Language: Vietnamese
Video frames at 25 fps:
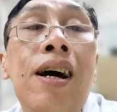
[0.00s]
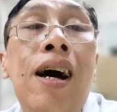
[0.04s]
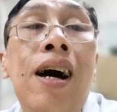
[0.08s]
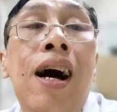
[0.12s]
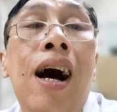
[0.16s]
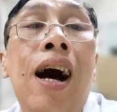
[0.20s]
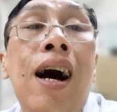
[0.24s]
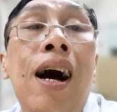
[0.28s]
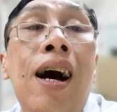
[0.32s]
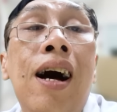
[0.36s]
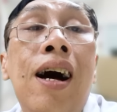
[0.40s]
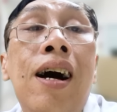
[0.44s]

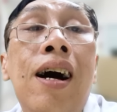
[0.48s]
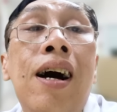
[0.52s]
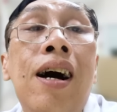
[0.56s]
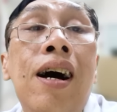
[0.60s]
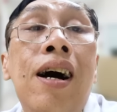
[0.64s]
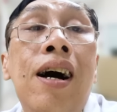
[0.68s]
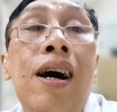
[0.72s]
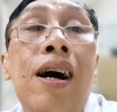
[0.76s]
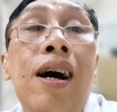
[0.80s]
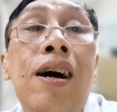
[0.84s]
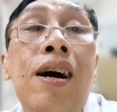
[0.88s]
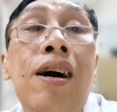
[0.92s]
À,
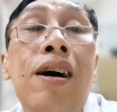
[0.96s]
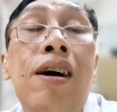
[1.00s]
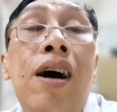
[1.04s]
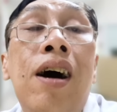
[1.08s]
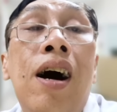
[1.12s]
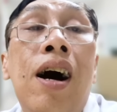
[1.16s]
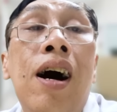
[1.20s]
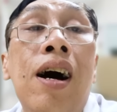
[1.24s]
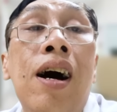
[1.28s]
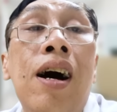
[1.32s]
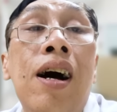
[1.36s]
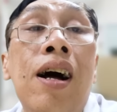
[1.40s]

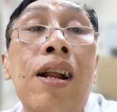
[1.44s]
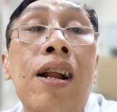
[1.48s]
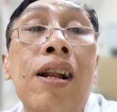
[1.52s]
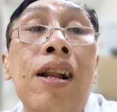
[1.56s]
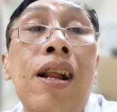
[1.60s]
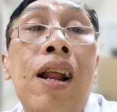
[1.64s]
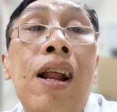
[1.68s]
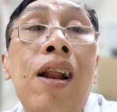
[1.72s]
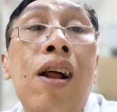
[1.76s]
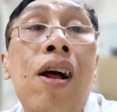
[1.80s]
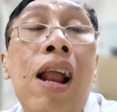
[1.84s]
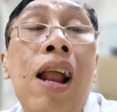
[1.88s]
à
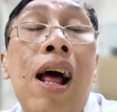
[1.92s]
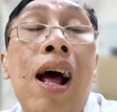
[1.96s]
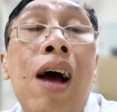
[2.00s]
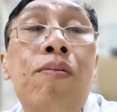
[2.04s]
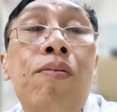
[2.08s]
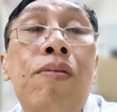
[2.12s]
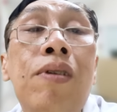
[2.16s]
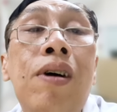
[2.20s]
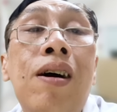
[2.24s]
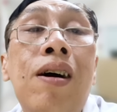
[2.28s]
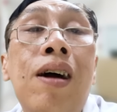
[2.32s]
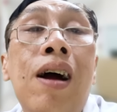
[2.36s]
để đó là
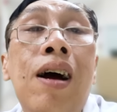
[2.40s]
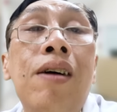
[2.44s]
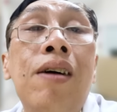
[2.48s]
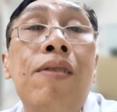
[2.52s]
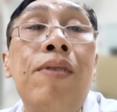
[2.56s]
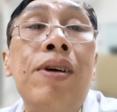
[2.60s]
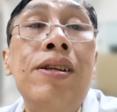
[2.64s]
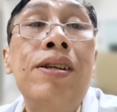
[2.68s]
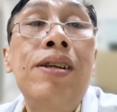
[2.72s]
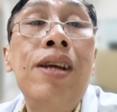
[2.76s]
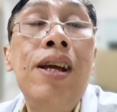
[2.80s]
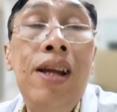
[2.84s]
không có
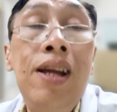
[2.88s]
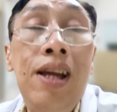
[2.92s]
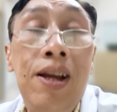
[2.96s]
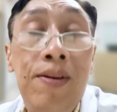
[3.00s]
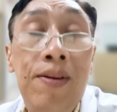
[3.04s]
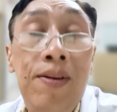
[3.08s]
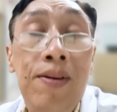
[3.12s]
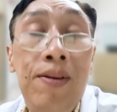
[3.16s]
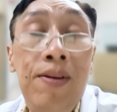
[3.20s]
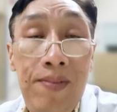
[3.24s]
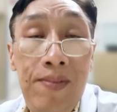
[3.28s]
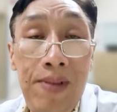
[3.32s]
cần mà xét
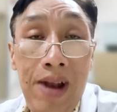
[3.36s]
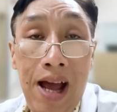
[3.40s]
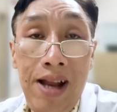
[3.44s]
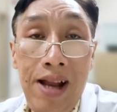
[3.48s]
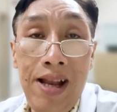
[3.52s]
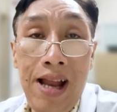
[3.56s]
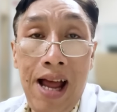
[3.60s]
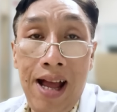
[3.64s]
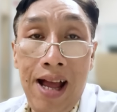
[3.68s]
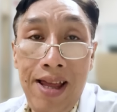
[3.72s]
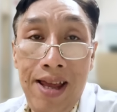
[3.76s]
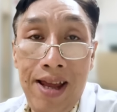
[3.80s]
nghiệm đại
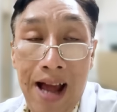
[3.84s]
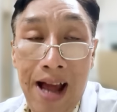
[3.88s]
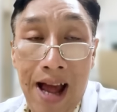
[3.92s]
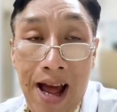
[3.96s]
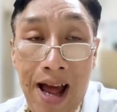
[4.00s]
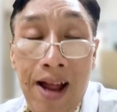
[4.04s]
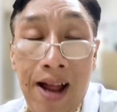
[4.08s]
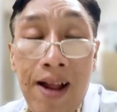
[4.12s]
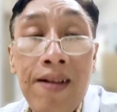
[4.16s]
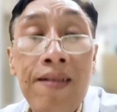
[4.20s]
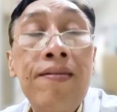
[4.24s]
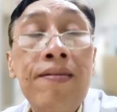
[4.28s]
trà gì cả.
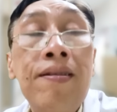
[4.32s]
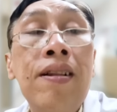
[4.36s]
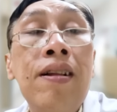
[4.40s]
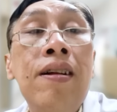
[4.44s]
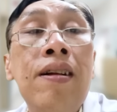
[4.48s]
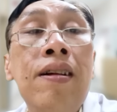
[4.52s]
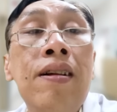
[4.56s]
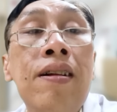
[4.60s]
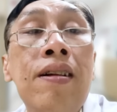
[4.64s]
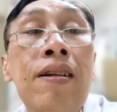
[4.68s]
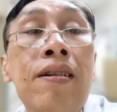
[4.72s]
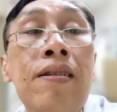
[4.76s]

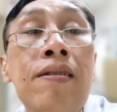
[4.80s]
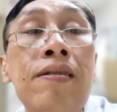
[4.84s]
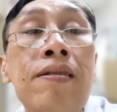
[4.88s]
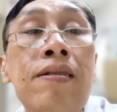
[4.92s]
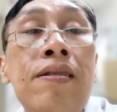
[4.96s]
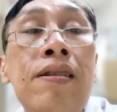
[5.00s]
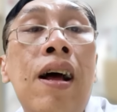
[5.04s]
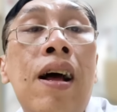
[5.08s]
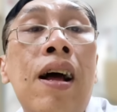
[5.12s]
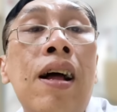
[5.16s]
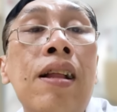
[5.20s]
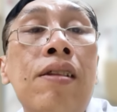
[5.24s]
Dạ.
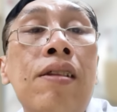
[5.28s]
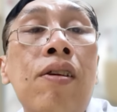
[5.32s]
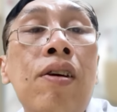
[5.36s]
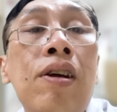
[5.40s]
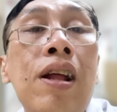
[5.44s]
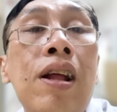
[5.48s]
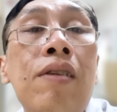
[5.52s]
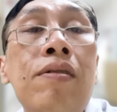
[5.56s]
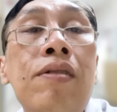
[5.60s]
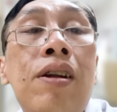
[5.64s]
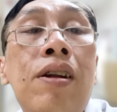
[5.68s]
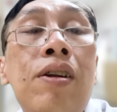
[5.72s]
À, tùy
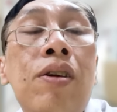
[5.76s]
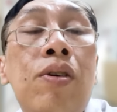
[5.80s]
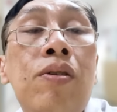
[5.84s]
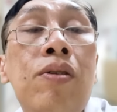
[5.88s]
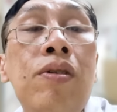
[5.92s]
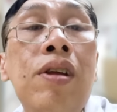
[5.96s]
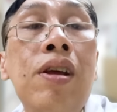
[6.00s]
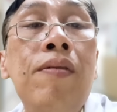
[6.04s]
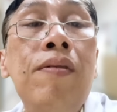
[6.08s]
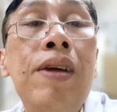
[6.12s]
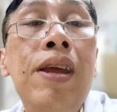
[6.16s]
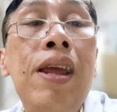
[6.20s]
theo tình
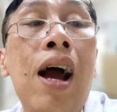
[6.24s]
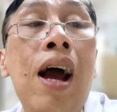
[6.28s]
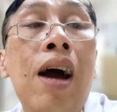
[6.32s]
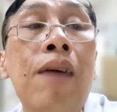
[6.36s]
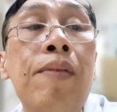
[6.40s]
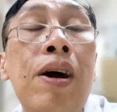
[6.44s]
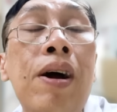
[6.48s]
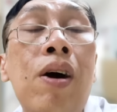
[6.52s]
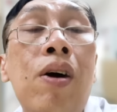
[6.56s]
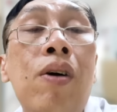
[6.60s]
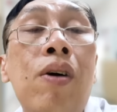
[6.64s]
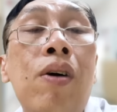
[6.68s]
huống chứ bây
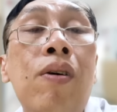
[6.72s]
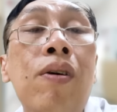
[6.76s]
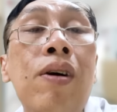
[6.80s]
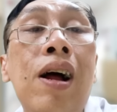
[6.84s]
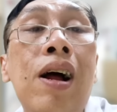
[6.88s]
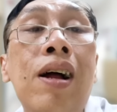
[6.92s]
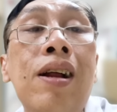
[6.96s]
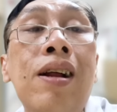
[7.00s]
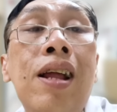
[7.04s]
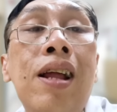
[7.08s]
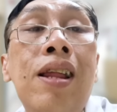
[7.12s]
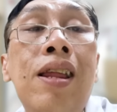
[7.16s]
giờ mà ngồi
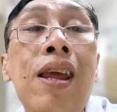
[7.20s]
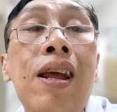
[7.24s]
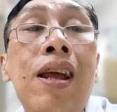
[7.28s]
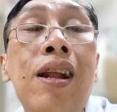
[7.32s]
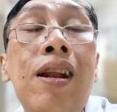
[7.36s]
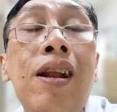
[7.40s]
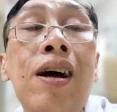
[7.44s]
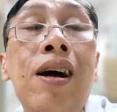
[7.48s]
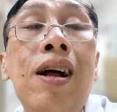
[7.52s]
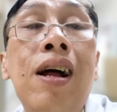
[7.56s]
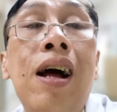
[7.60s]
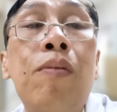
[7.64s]
là cái chuyện
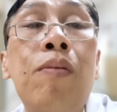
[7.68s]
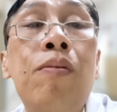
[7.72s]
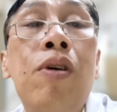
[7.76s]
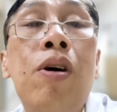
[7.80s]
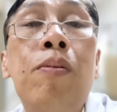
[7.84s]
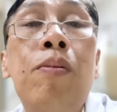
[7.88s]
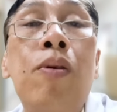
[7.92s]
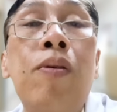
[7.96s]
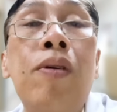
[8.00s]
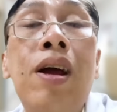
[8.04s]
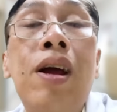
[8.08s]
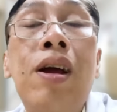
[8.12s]
đó không
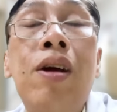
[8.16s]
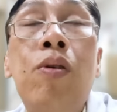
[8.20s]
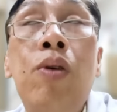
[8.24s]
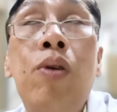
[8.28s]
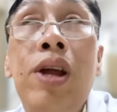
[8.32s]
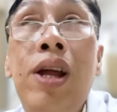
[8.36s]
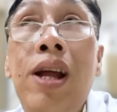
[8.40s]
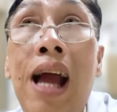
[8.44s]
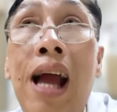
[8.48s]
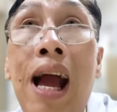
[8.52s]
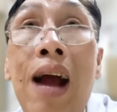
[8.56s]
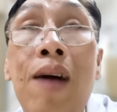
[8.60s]
có một cái
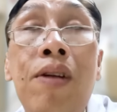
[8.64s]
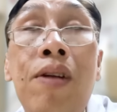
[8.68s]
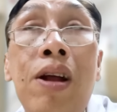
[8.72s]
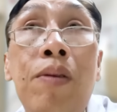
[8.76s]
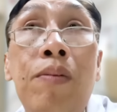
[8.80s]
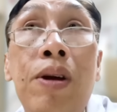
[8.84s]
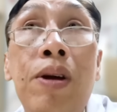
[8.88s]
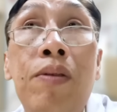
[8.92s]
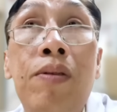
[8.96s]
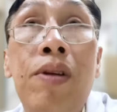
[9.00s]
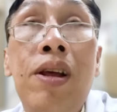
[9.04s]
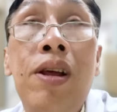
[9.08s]
khuyến cáo
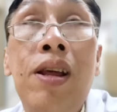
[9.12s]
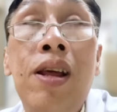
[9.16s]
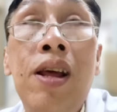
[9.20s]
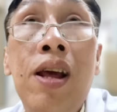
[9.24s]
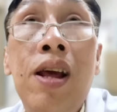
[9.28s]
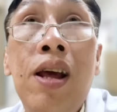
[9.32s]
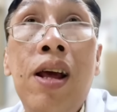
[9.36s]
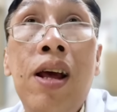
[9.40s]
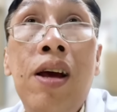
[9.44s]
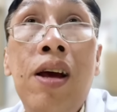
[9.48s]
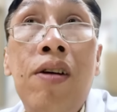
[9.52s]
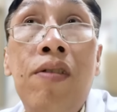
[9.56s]
nào biểu đi
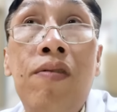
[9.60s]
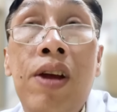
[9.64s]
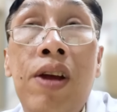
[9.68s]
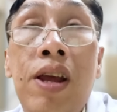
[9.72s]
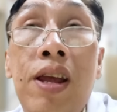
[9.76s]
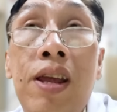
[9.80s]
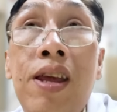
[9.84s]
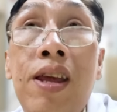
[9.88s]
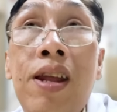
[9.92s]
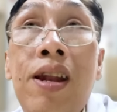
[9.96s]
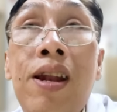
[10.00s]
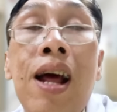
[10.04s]

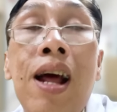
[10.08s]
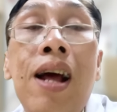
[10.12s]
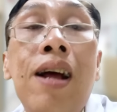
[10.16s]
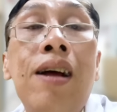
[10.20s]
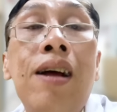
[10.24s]
vì chích